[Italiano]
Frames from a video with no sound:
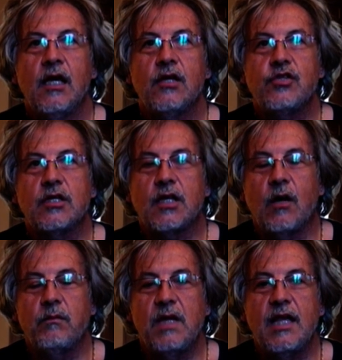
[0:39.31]
circa
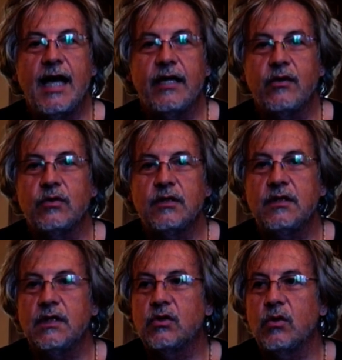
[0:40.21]
un migliaio di
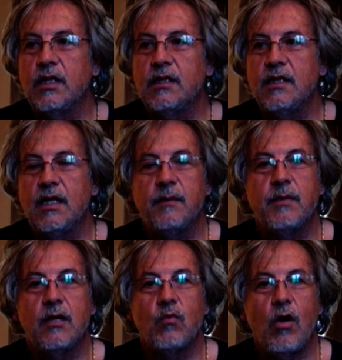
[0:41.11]
titoli di
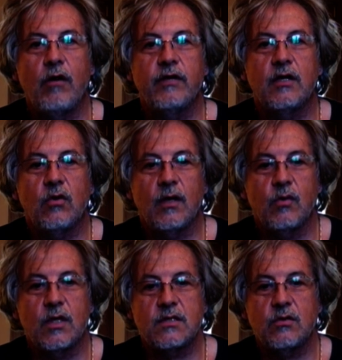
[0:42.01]
libri nuovi in
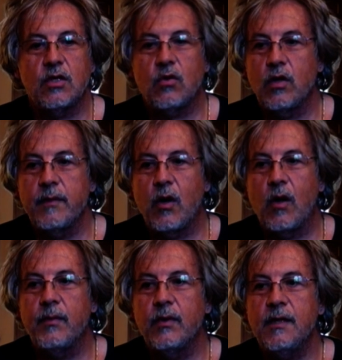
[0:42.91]
collaborazione con
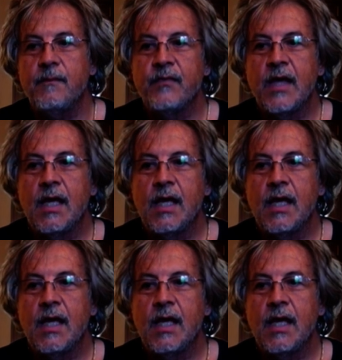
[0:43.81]
Libropoli